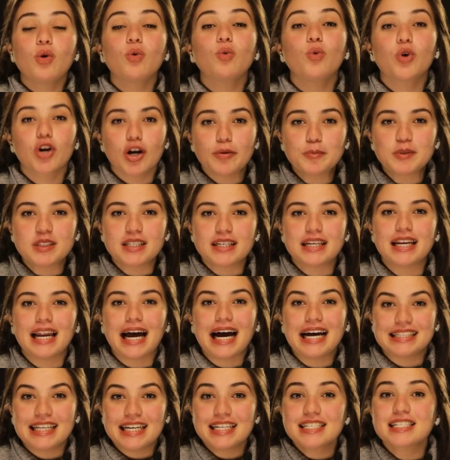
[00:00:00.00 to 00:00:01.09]
وربط
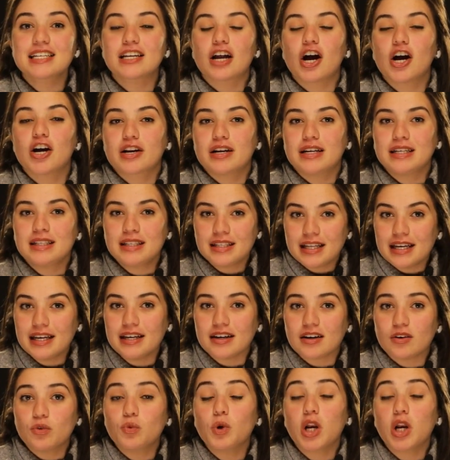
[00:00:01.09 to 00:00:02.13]
الأحداث الأيرلندية